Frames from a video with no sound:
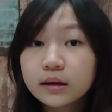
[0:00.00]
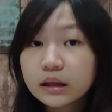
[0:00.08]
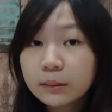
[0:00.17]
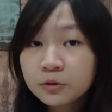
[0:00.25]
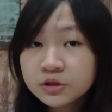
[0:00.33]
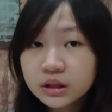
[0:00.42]

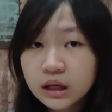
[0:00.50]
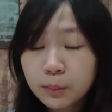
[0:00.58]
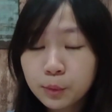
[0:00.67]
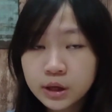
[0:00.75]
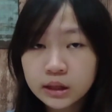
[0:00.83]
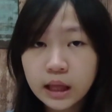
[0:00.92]
Temujin
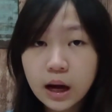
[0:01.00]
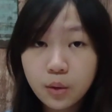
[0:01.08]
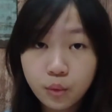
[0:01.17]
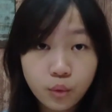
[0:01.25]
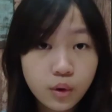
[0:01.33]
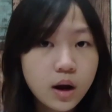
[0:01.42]
kemudian
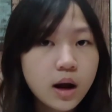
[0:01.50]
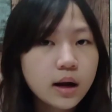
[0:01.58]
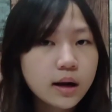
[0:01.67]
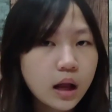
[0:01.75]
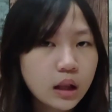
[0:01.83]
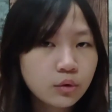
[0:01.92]
tahu
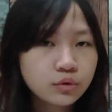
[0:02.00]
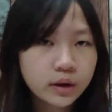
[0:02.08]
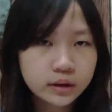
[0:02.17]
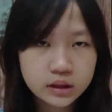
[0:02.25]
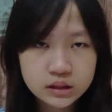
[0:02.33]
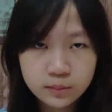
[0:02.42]
kalau
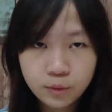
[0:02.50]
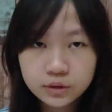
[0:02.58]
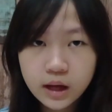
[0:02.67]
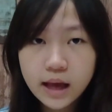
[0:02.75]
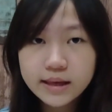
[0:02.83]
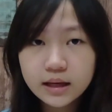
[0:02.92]
dalam tersebut
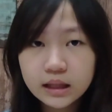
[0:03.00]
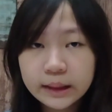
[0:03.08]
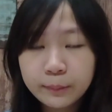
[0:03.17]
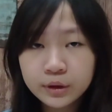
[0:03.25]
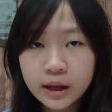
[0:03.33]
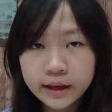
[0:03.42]
hanyalah
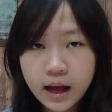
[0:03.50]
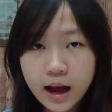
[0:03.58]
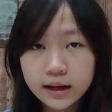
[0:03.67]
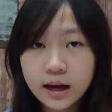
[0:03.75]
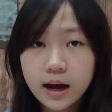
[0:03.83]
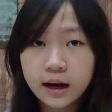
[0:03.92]
tipu daya
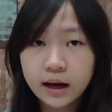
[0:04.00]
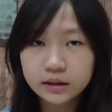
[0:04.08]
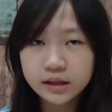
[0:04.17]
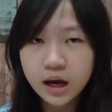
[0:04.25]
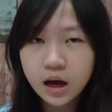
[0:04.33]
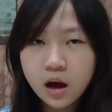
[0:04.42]
ayah
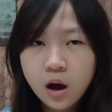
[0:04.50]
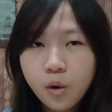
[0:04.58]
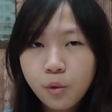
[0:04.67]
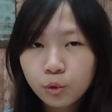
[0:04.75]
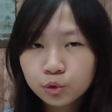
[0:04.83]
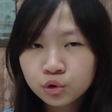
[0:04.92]
angkatnya
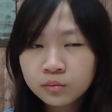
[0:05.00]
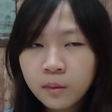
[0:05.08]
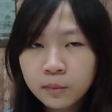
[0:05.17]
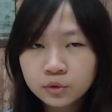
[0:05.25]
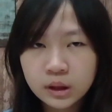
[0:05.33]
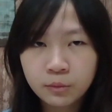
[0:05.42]
untuk
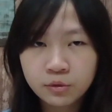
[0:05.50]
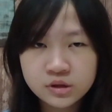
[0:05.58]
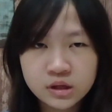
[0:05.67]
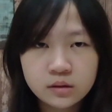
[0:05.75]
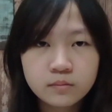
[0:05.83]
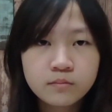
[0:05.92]
membunuh
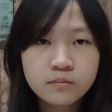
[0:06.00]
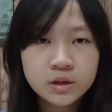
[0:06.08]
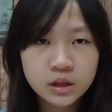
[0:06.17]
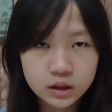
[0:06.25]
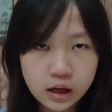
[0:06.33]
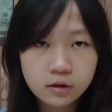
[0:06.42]
Temujin
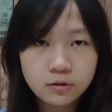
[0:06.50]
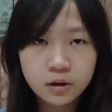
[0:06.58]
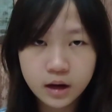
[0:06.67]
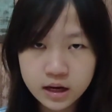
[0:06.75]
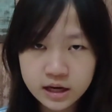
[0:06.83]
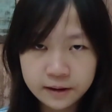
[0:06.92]
beserta
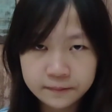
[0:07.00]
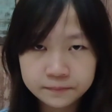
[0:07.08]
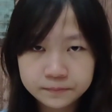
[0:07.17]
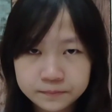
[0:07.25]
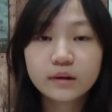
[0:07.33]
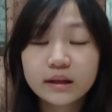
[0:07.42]
keluarganya.
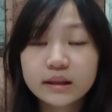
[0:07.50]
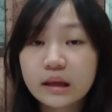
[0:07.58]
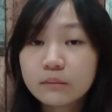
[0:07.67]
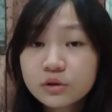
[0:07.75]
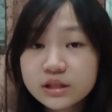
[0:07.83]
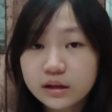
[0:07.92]

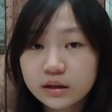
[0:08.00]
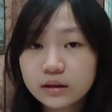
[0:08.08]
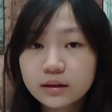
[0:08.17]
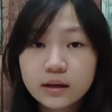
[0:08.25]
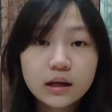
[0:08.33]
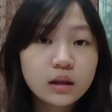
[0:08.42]
Temujin
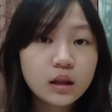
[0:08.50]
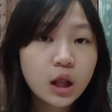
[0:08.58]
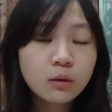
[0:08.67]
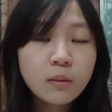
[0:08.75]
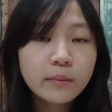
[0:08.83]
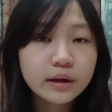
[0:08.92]

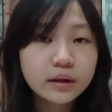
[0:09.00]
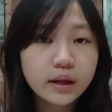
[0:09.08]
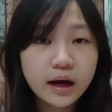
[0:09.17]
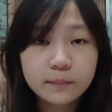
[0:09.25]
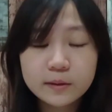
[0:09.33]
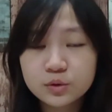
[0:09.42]
lalu
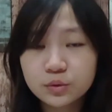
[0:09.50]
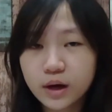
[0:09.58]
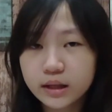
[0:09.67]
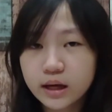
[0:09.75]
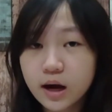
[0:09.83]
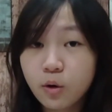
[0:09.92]
memerintahkan
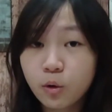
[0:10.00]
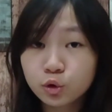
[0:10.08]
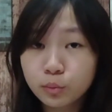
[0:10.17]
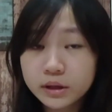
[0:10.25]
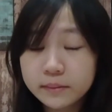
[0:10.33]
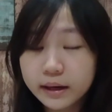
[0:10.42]
pasukannya
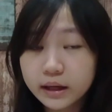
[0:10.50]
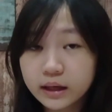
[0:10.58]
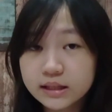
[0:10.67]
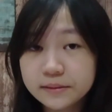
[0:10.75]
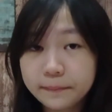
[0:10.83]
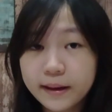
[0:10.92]
untuk menyebar
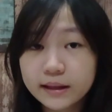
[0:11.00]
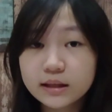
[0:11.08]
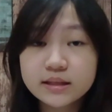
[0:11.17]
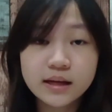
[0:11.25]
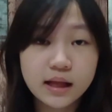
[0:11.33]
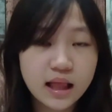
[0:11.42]
dengan cepat
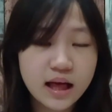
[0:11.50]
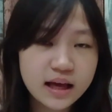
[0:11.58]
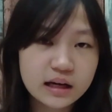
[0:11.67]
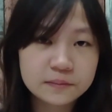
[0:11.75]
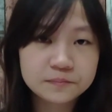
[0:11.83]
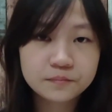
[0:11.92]
ke segala
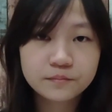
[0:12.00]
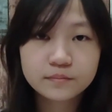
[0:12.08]
arah.